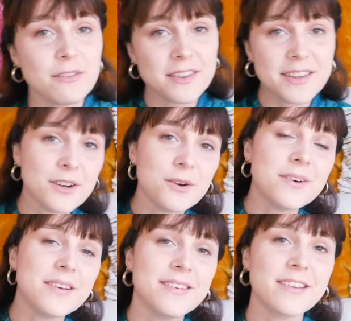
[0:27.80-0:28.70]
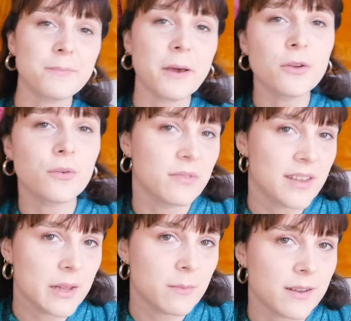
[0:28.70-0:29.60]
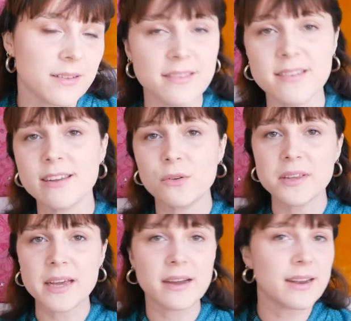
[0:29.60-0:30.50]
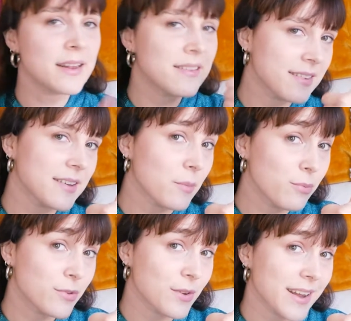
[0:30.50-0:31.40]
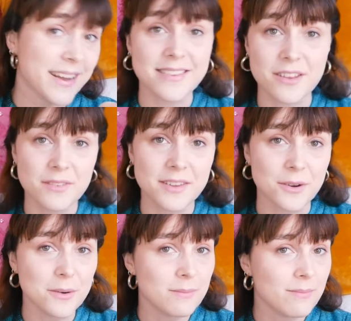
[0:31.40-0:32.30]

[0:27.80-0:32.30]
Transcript: vidéo. J'espère que vous allez bien. Si c'est le cas, laissez un pouce en l'air à cette vidéo.